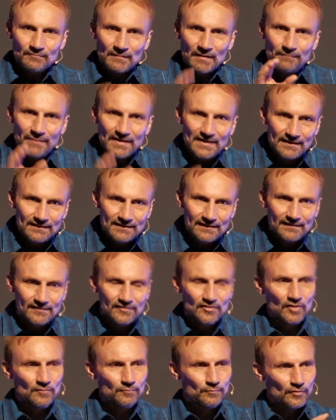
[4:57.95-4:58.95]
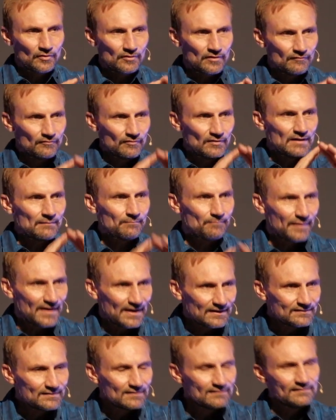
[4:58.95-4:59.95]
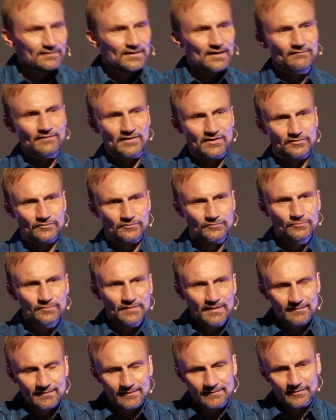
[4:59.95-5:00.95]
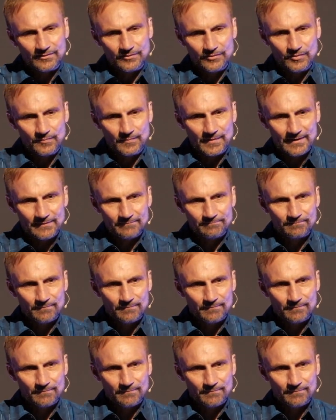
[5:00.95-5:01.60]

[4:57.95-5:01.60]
ma bénédiction pour que vous la partagiez avec tous les êtres humains.